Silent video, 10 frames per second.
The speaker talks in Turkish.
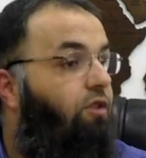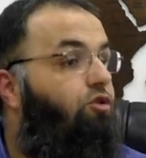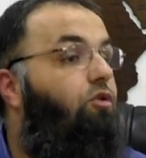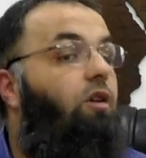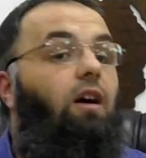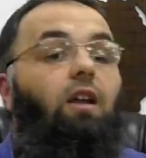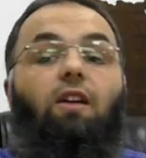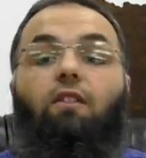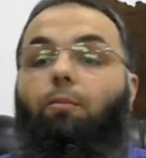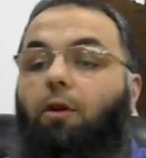Çünkü
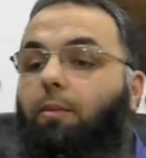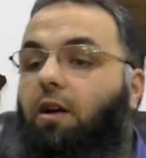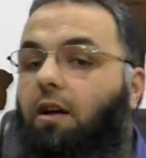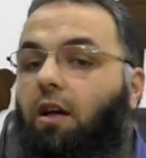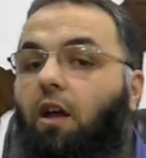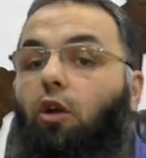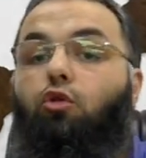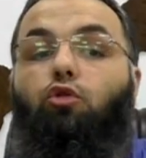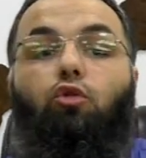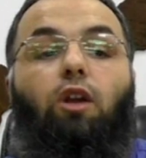anne ve baba
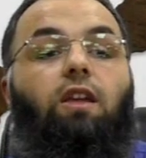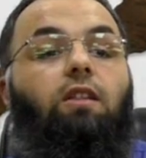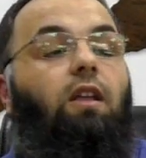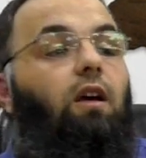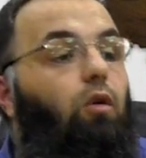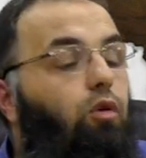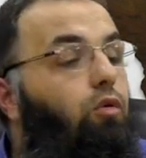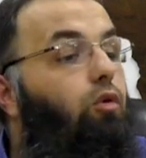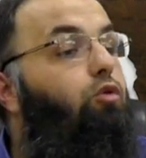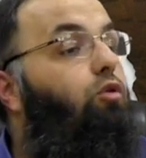yüreğinde onu
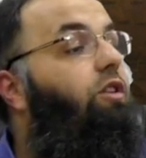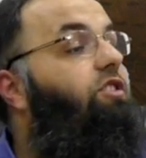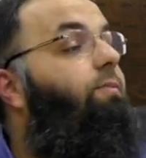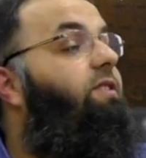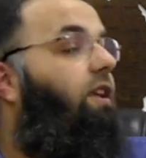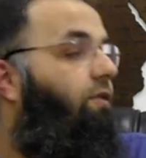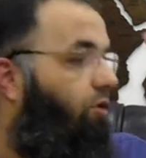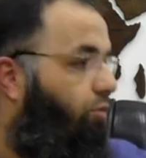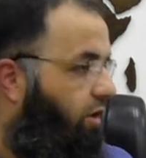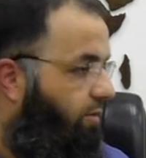oturtacak bir
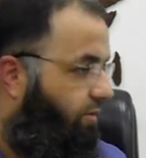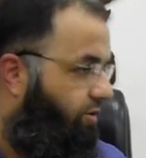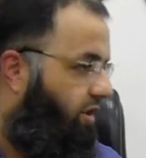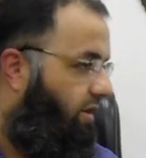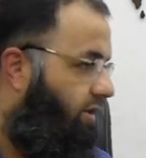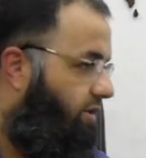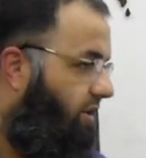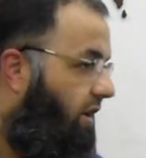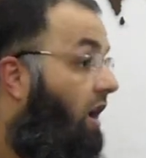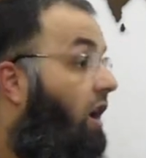sevgi bulamamış
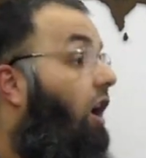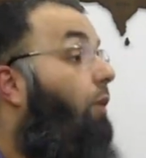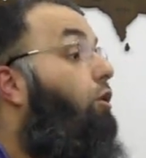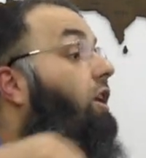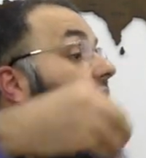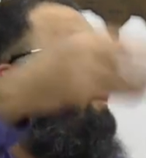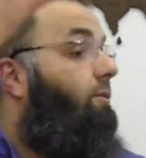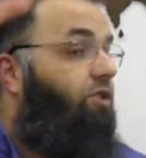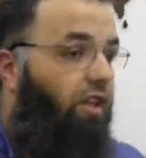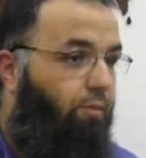kardeşler.
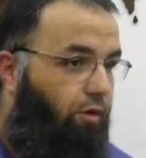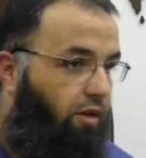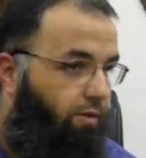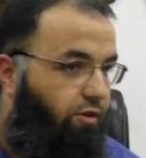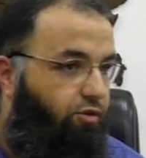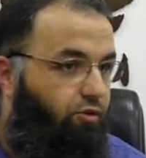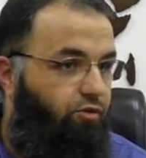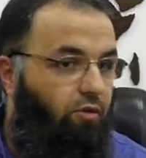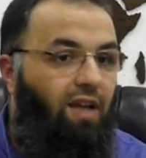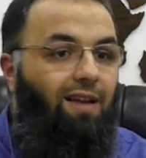Kabullenememişler böyle bir
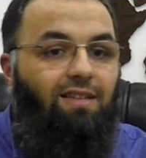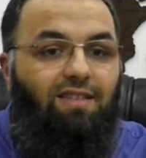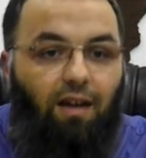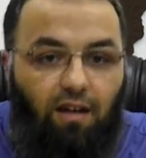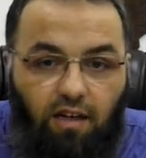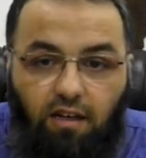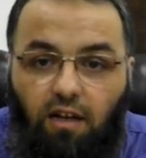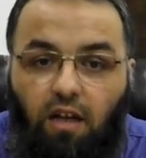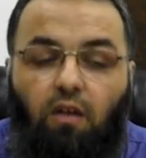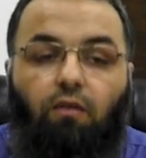çocuğu. Sağır
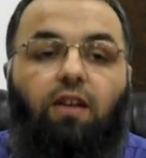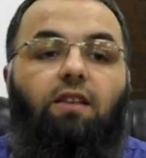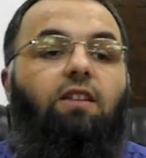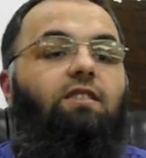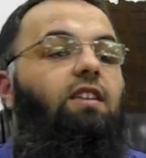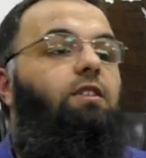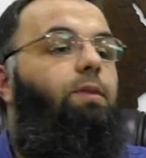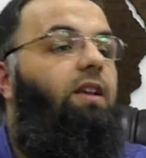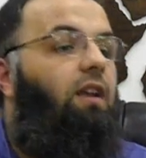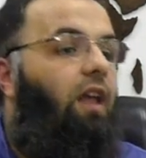ve dilsiz
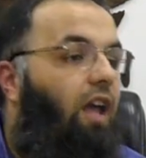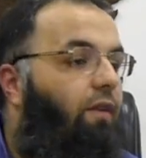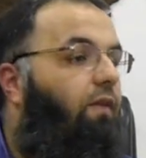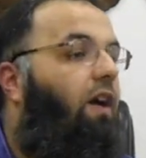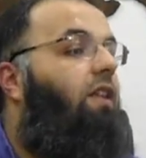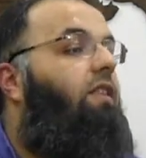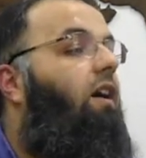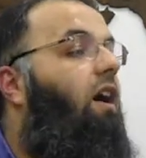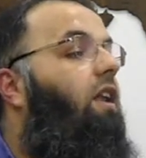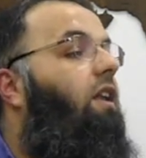bir
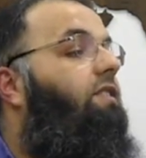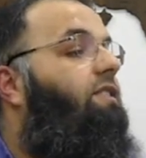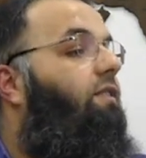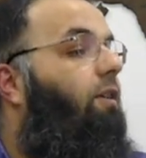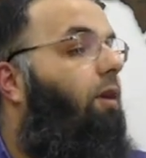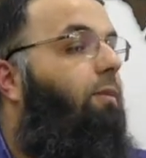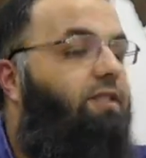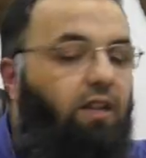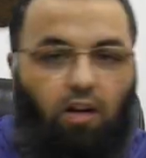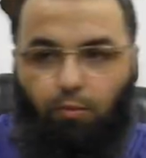evladı annesi ve
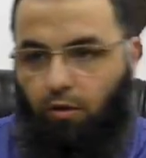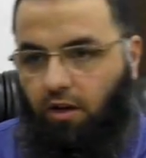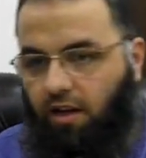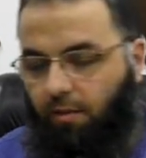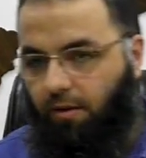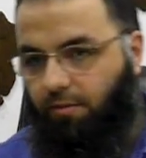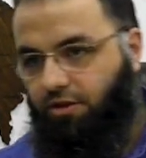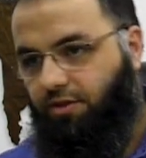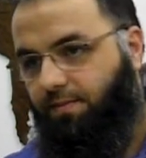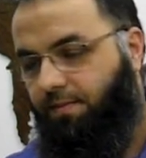babası
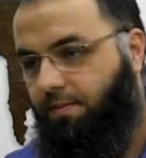kabullenememiş.